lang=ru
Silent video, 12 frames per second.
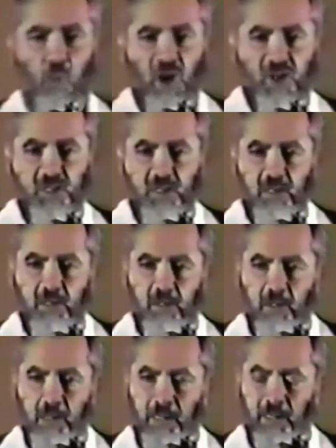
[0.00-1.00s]

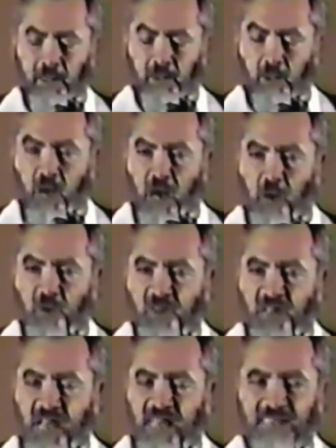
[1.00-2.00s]
Западная демократия
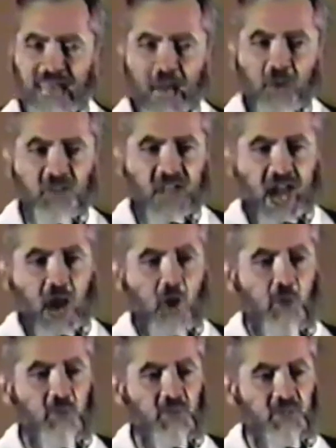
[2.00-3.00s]
позволяет арабам
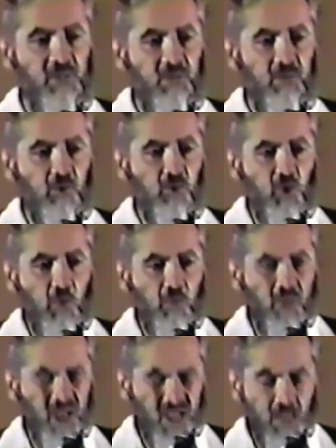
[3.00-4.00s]
стать
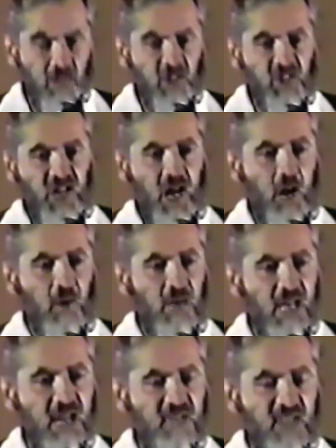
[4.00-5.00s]
большинством, если
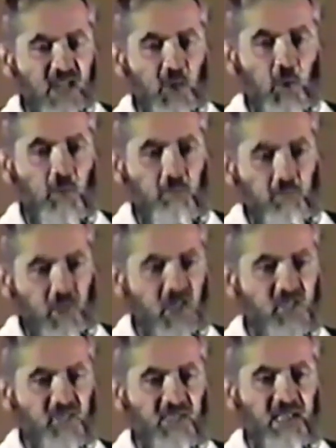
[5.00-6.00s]
они делают
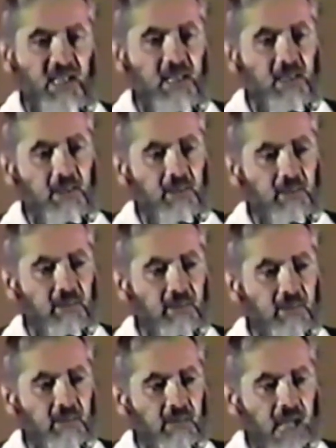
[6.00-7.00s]
это мирно.
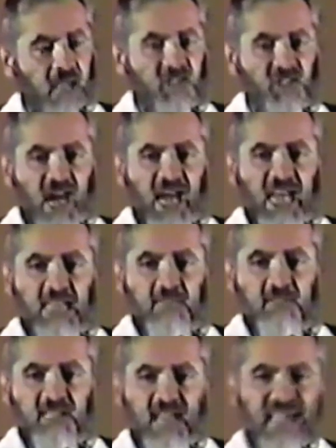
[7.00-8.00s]

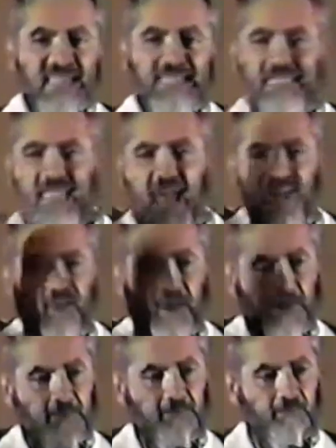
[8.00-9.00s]
А сионизм
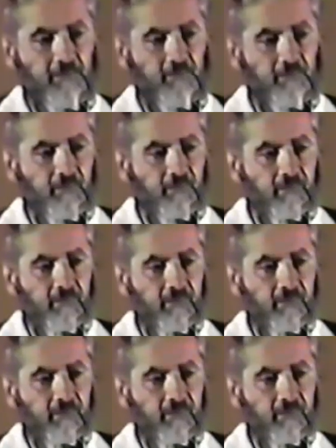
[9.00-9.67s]
говорит никогда.